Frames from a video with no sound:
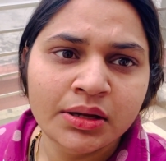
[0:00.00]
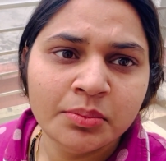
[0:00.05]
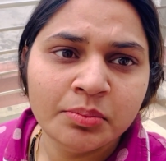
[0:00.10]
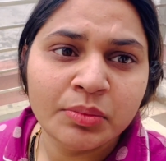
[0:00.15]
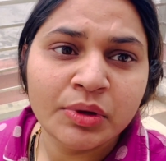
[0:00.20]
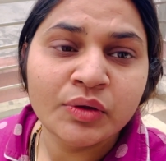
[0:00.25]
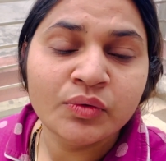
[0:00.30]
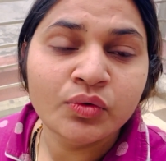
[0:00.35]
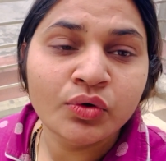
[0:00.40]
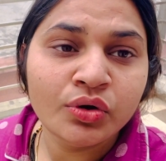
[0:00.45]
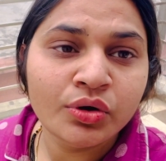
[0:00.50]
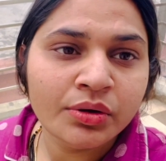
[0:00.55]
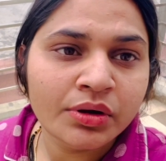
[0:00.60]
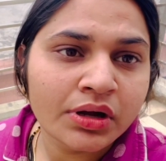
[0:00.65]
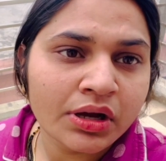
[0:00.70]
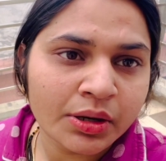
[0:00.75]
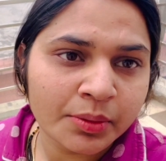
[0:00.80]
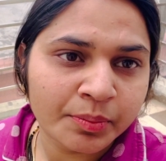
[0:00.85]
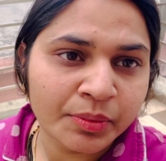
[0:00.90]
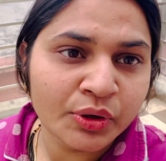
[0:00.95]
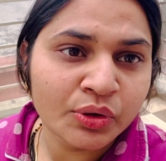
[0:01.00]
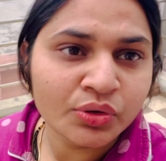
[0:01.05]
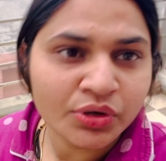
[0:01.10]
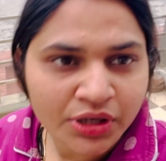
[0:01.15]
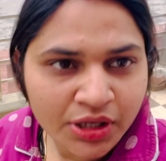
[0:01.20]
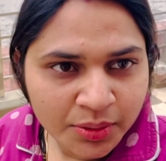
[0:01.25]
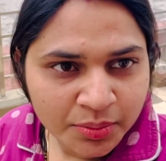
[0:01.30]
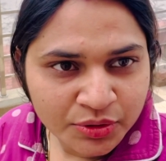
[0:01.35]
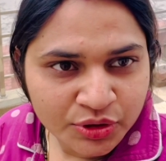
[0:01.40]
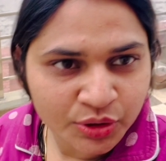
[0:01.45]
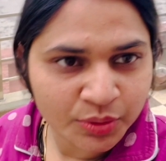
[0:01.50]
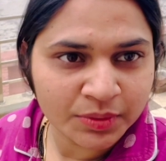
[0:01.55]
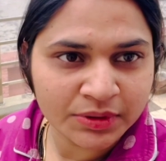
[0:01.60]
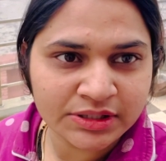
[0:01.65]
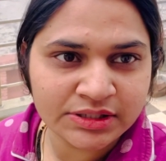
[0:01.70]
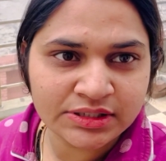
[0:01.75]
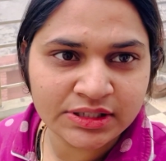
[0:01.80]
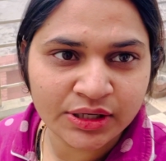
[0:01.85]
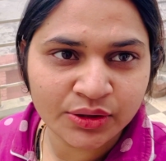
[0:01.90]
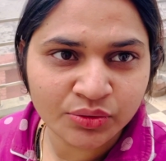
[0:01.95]
भाई वो घर पे उनके भी तो
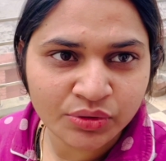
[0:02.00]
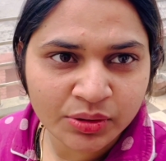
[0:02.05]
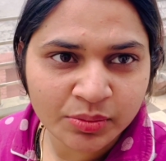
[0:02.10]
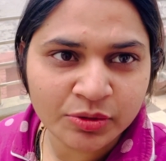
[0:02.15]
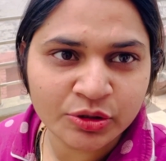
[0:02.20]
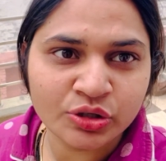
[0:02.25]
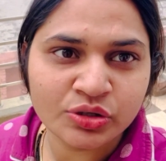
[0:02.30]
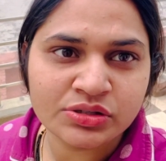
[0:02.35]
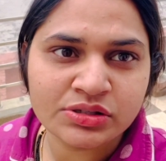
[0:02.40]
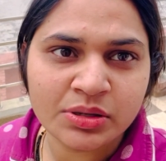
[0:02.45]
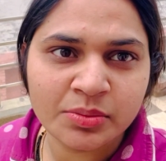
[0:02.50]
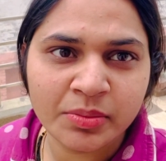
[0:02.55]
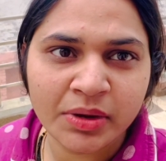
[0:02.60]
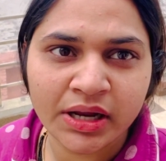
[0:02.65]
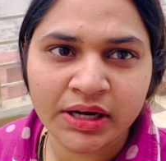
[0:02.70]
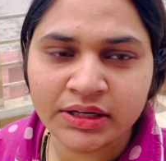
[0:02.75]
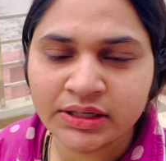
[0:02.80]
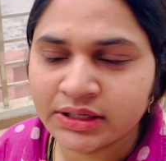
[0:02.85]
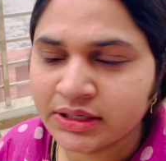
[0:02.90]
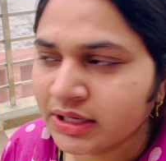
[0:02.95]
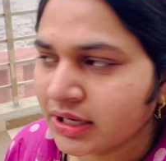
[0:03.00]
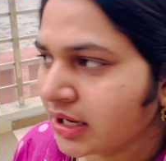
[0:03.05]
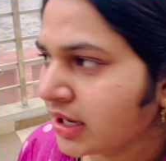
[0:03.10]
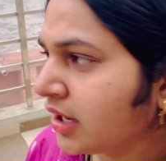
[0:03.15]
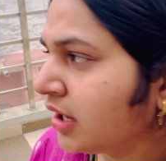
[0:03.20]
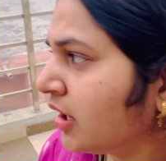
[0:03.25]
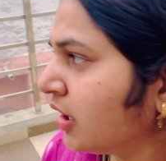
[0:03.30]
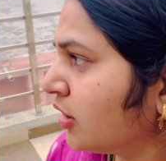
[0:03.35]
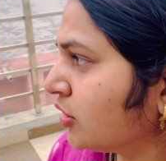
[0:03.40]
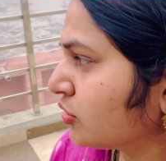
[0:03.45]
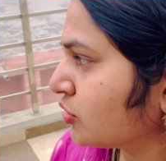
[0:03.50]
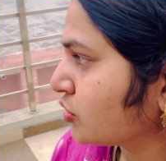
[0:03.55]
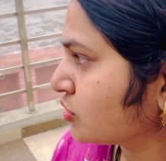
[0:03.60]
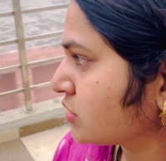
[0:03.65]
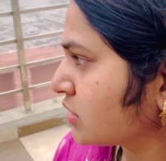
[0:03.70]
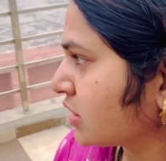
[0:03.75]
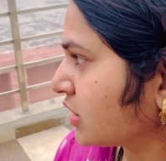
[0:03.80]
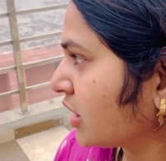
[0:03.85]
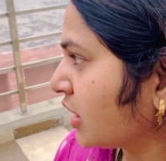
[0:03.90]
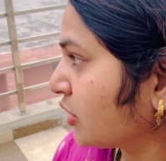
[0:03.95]
बच्चे हैं उन्हें भी तो संभालने हैं तो
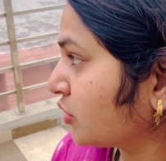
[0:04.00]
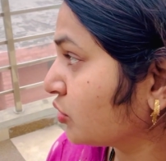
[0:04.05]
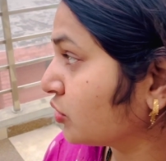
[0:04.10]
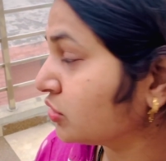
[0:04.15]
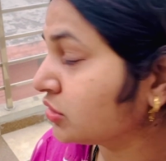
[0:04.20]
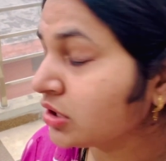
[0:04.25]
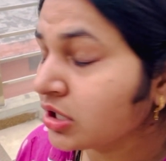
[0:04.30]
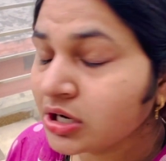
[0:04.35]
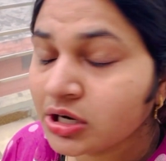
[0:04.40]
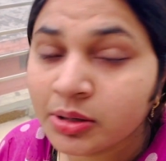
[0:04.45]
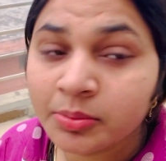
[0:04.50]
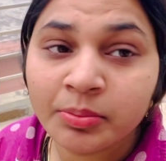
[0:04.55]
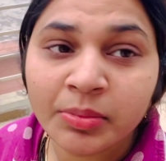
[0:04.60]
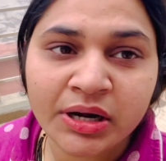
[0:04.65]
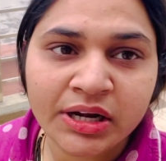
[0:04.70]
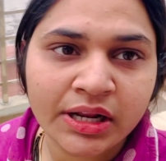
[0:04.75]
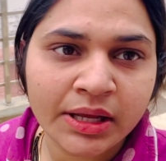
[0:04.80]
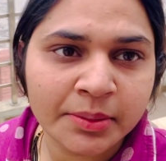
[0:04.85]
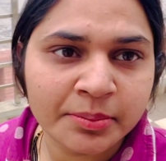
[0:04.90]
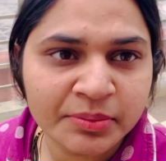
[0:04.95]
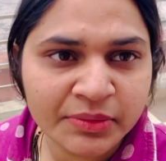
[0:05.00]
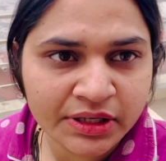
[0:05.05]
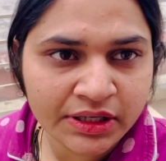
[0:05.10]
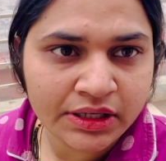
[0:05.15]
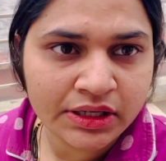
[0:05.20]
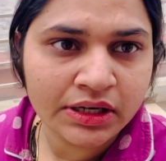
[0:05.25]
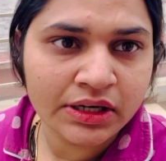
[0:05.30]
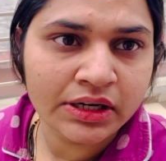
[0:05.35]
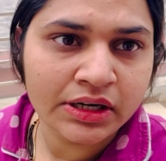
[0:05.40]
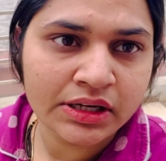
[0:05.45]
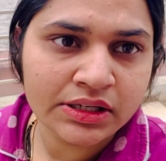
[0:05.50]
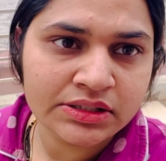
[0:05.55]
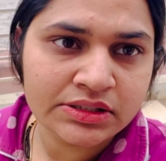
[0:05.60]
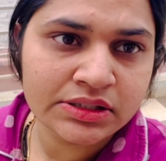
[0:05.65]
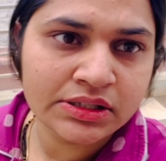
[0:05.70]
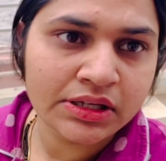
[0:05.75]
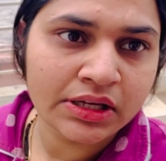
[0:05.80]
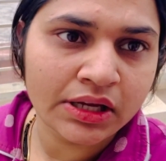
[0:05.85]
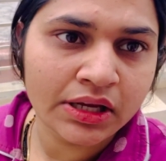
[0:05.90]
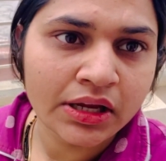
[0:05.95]
सरकार को इतना लंबा टाइम नहीं करना
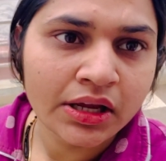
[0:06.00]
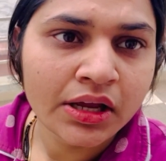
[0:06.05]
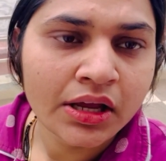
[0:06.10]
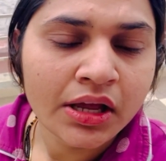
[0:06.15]
चाहिए